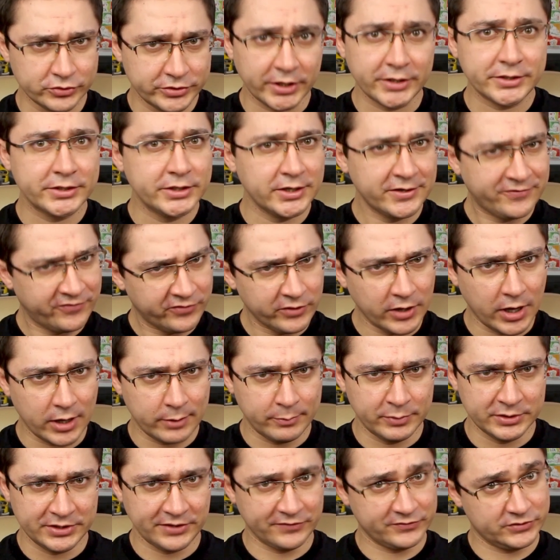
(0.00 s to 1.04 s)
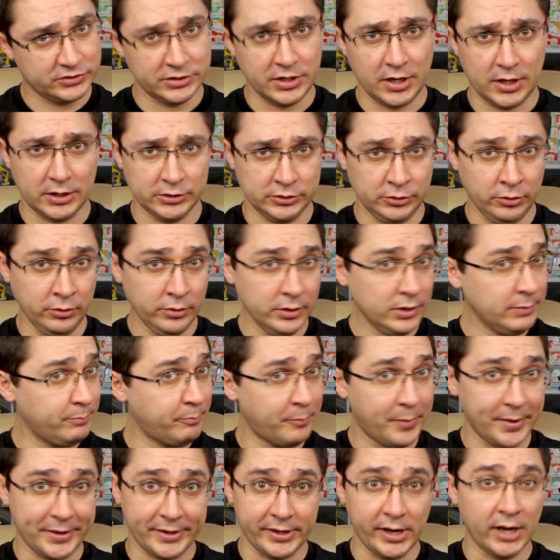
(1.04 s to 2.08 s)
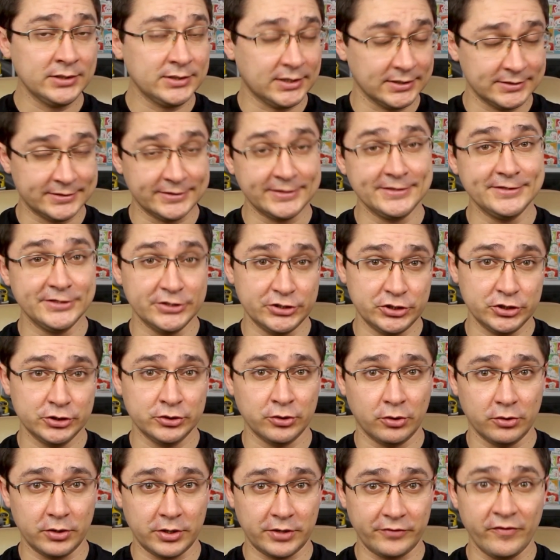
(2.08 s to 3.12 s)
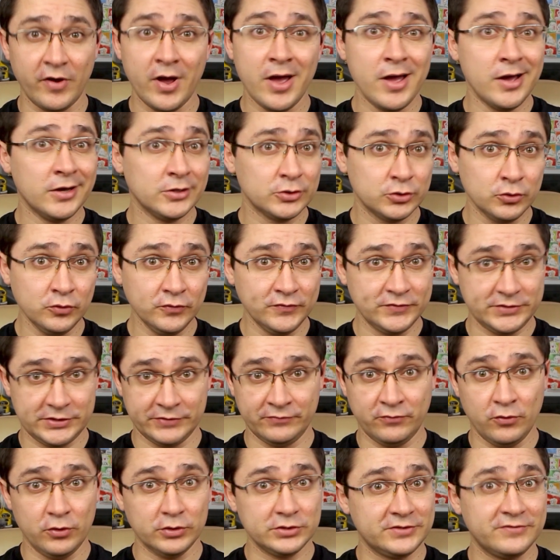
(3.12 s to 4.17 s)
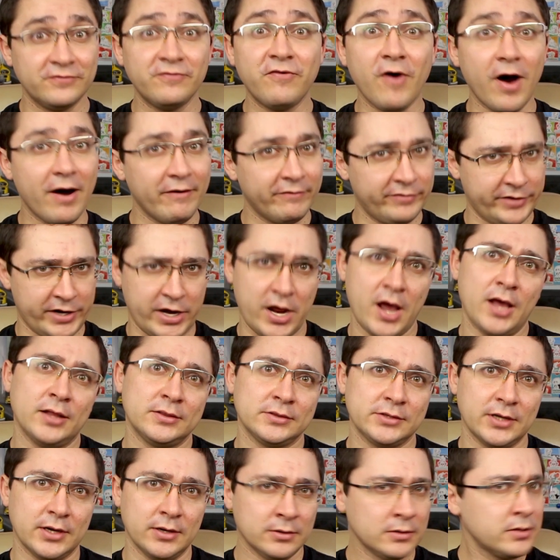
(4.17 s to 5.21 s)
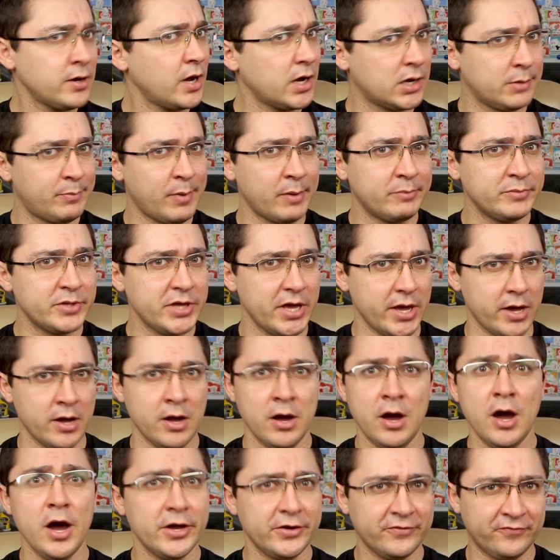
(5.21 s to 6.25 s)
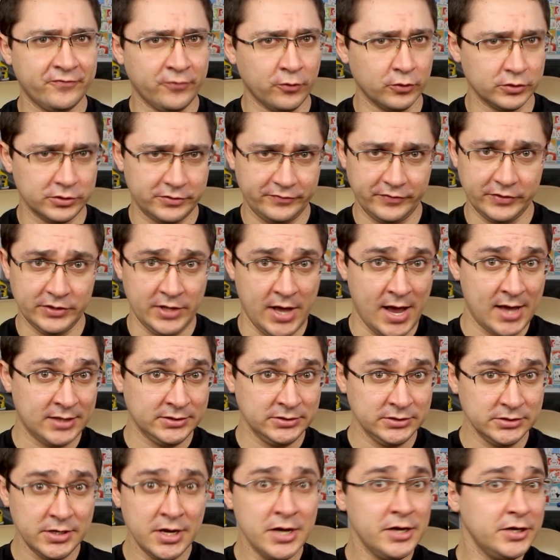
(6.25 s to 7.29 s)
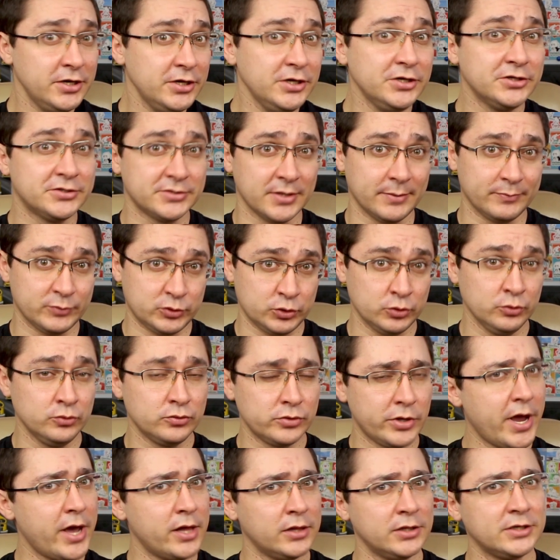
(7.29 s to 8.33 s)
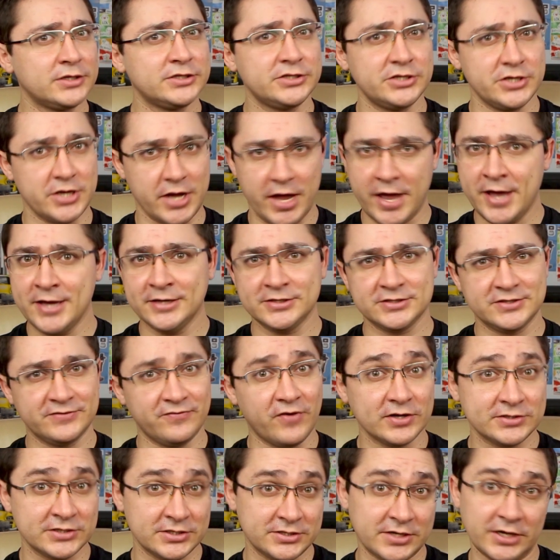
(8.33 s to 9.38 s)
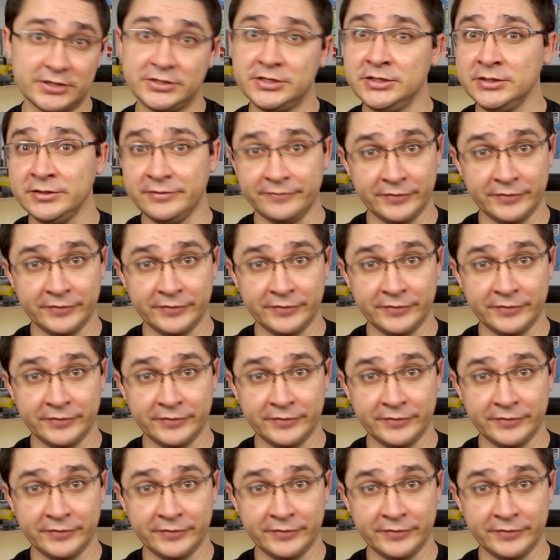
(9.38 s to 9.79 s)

с дорогих флагманов, цена которых порядка 1000 долларов. Тут всего два варианта, как по мне, iPhone 12 и Samsung Galaxy S21